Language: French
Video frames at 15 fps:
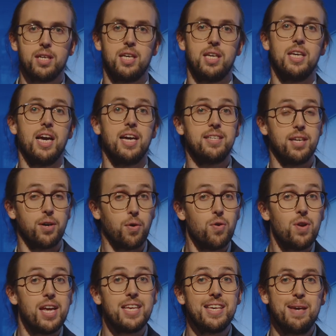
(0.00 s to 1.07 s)
qui a été
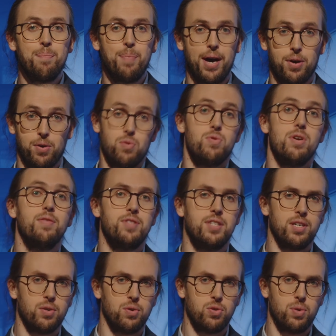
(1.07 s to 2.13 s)
relayé par
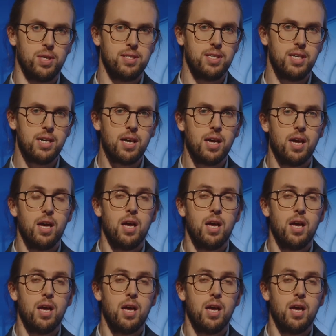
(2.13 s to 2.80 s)
UFC Que Choisir